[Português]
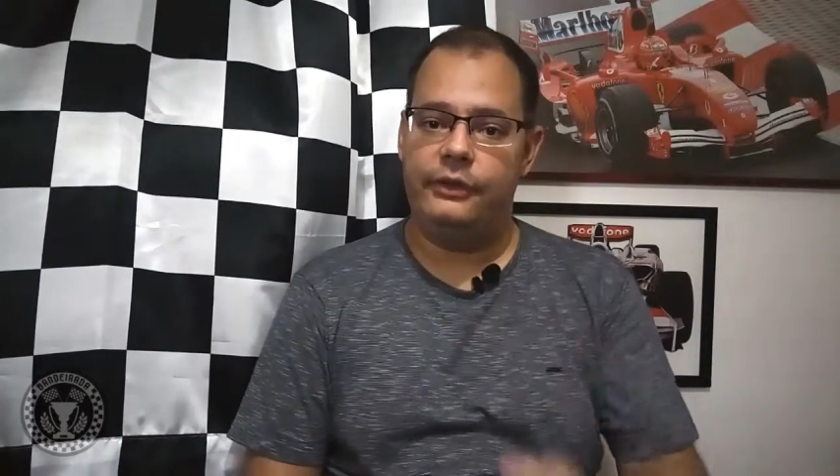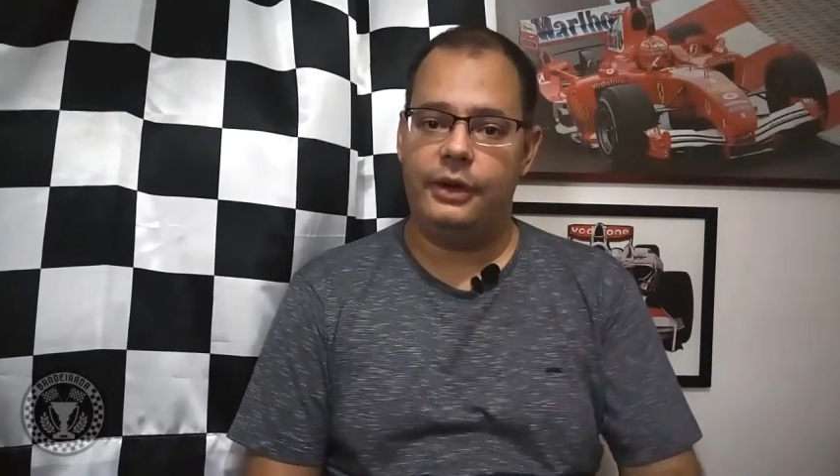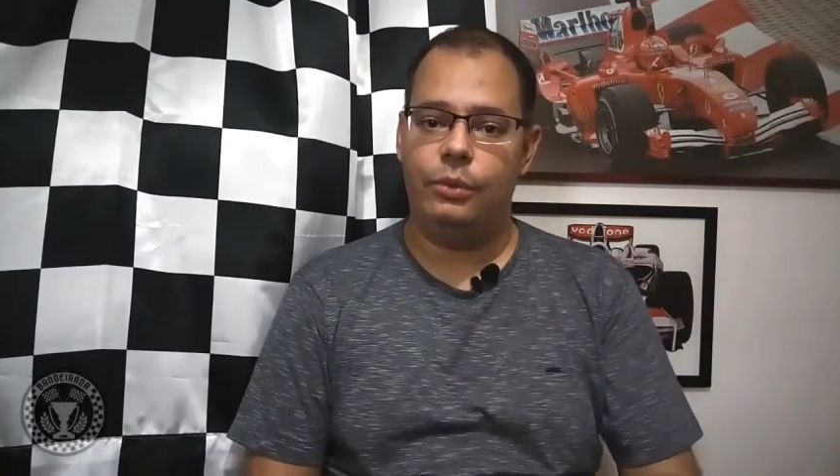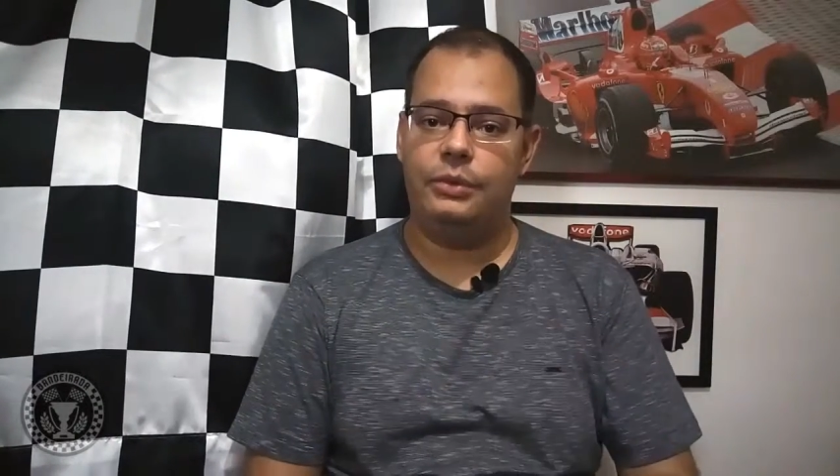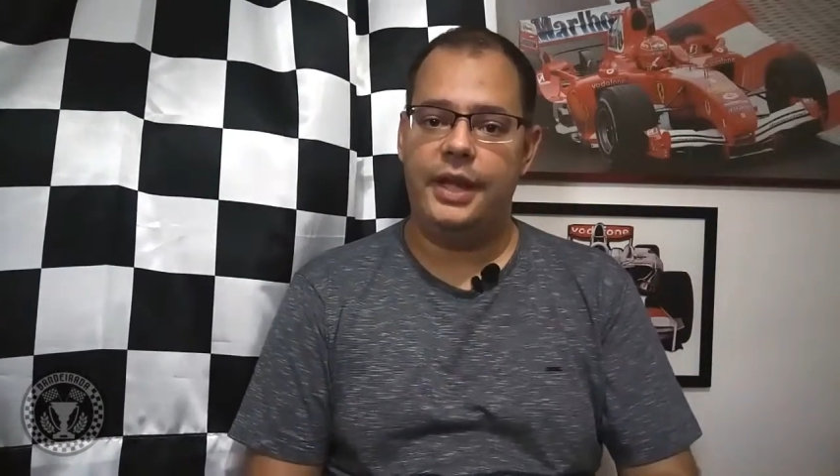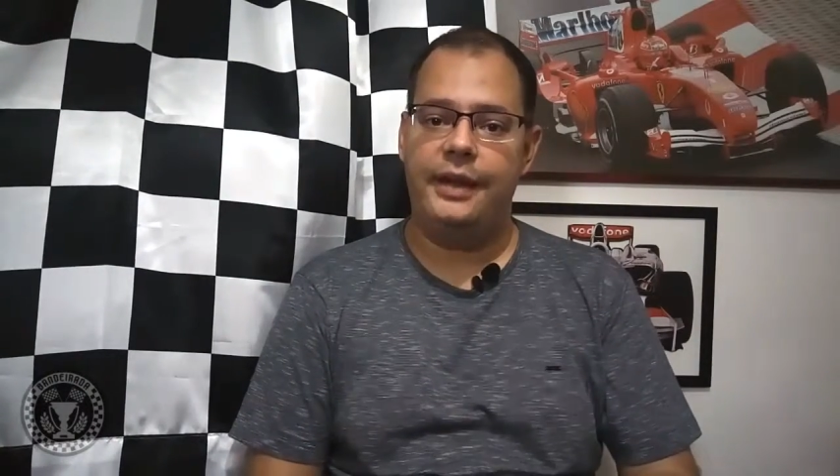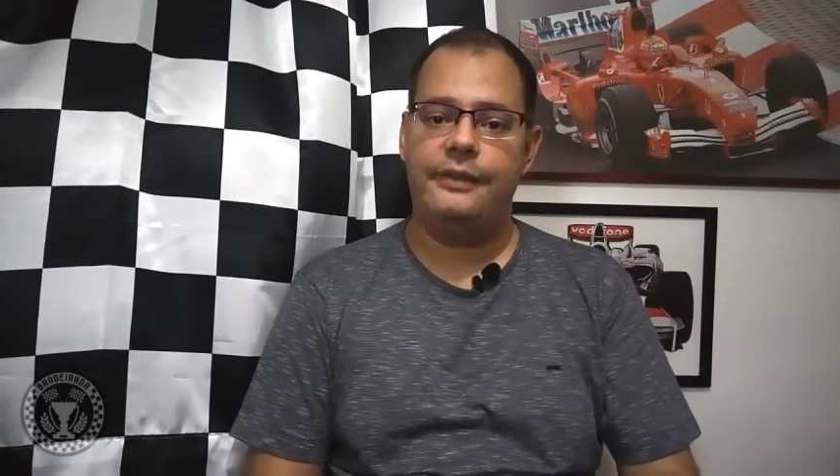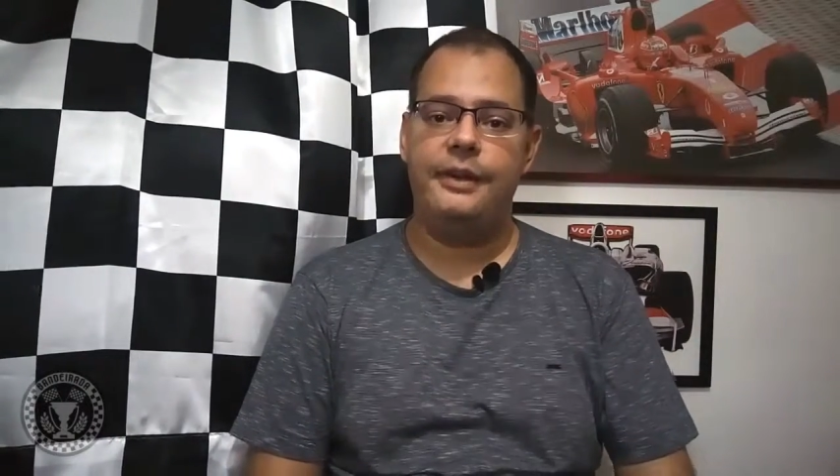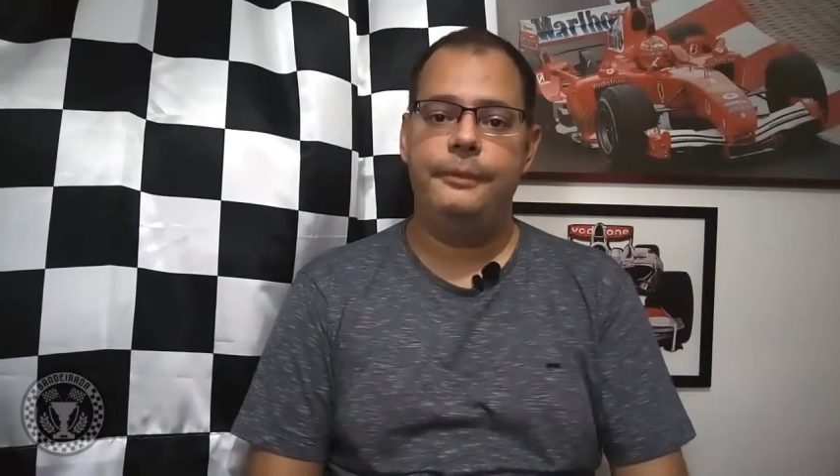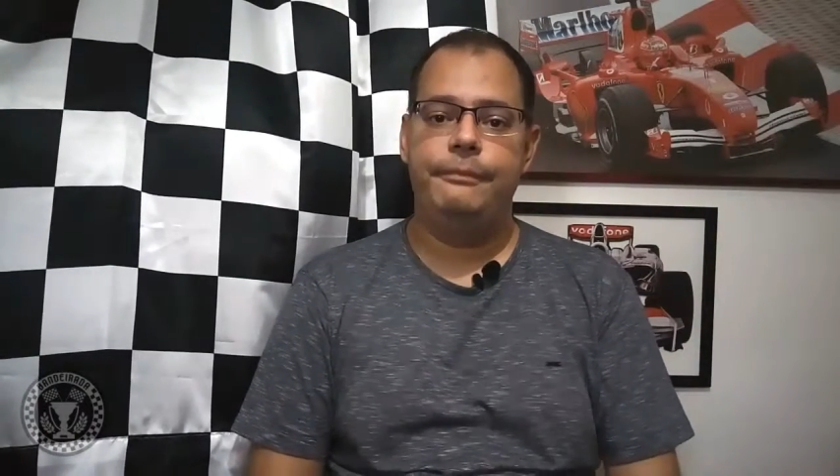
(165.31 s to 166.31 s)

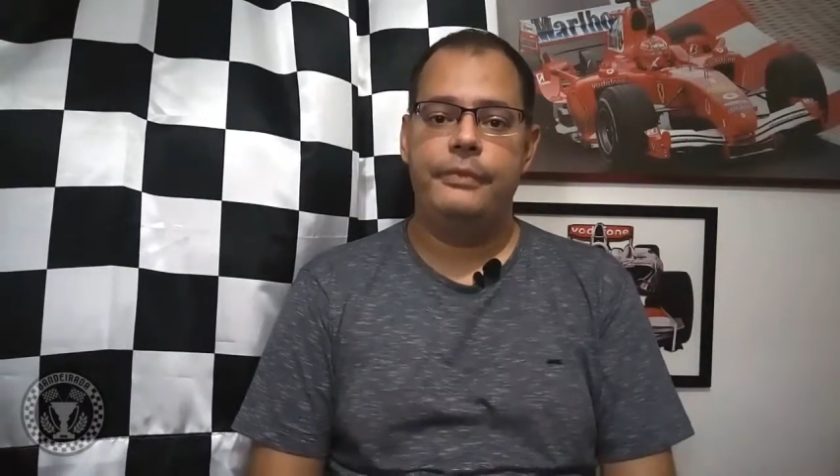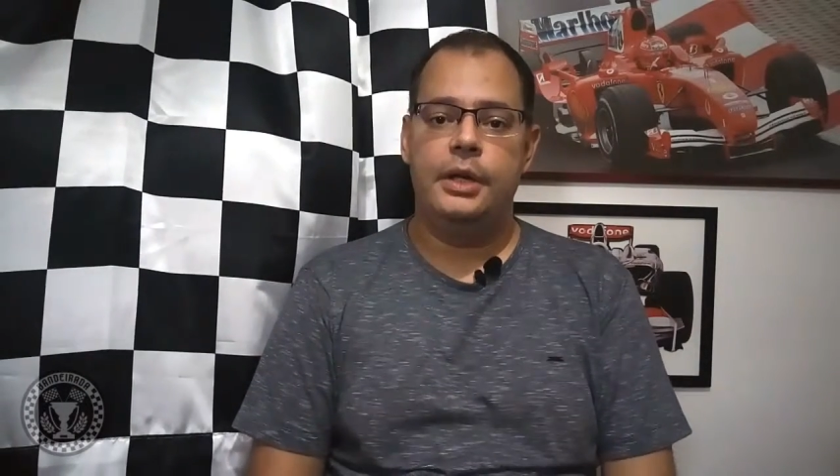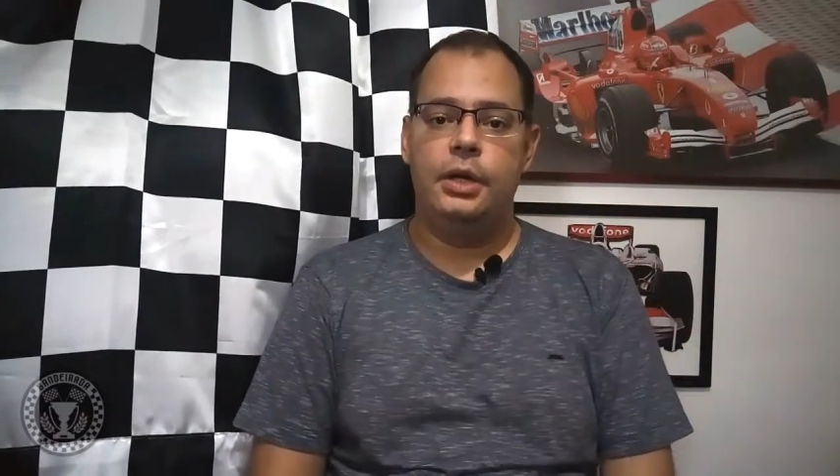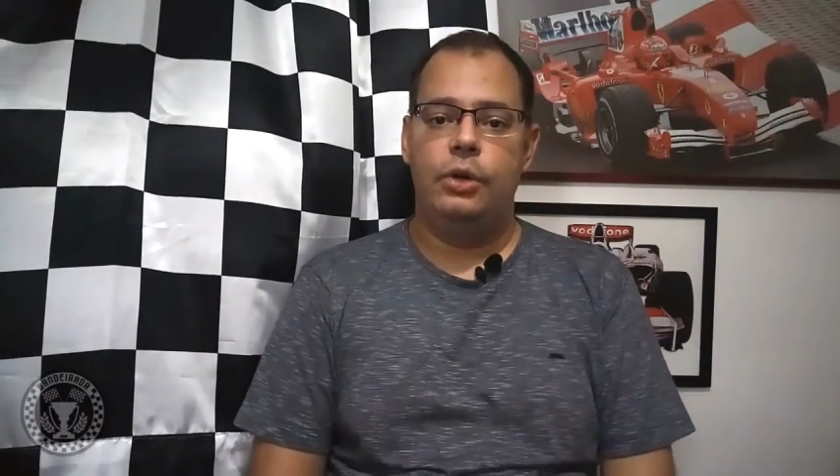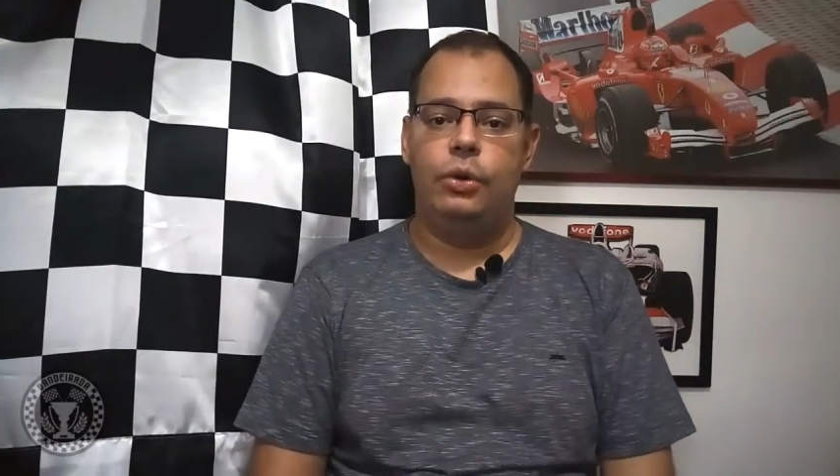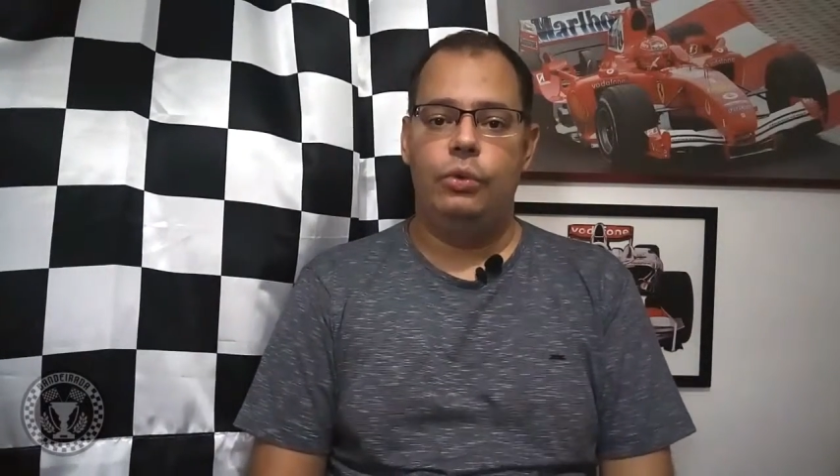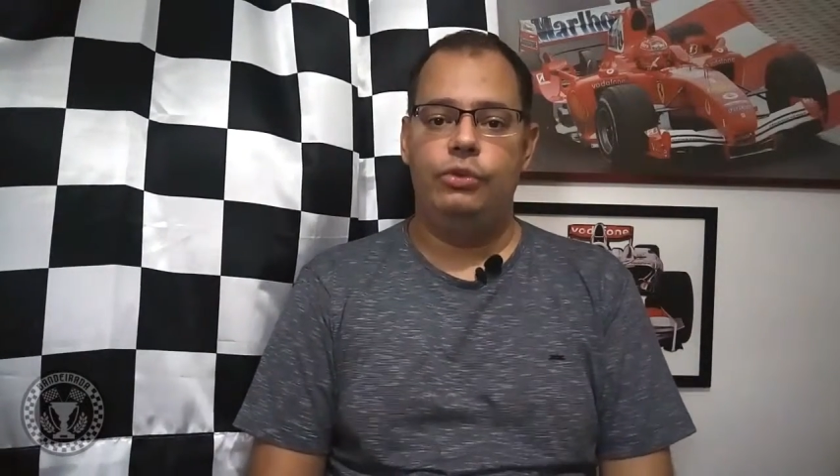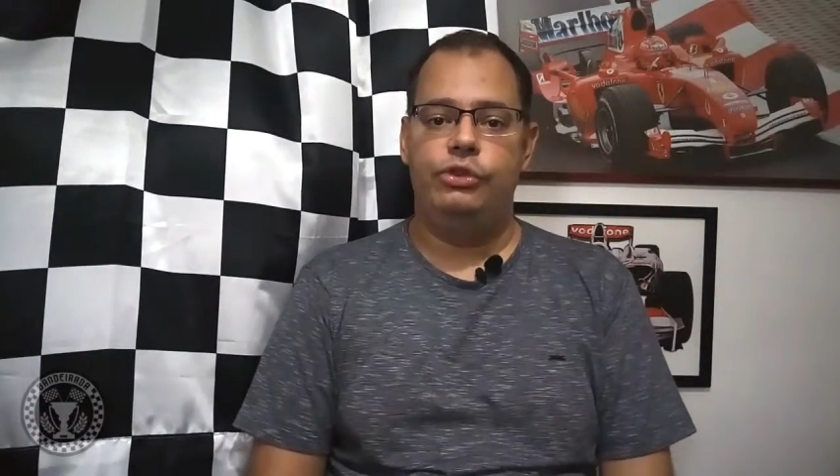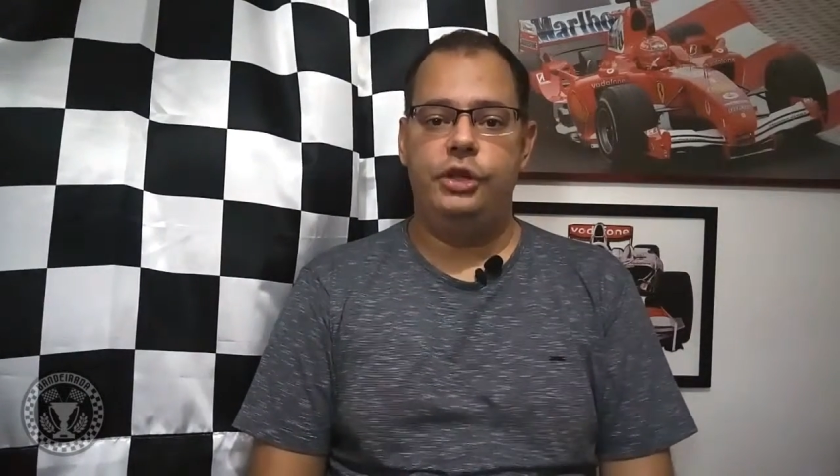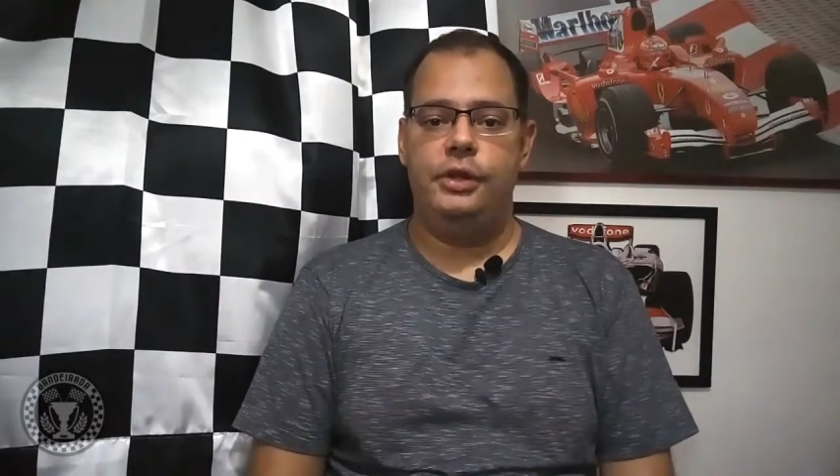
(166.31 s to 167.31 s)
acontecem,
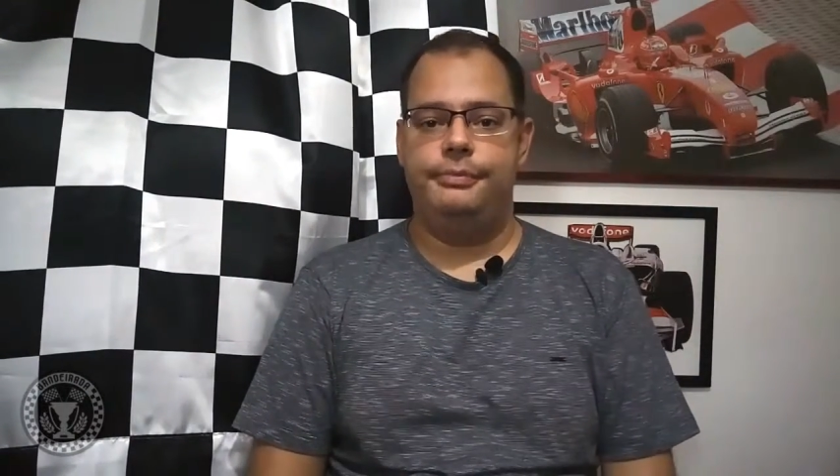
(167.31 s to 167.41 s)
onde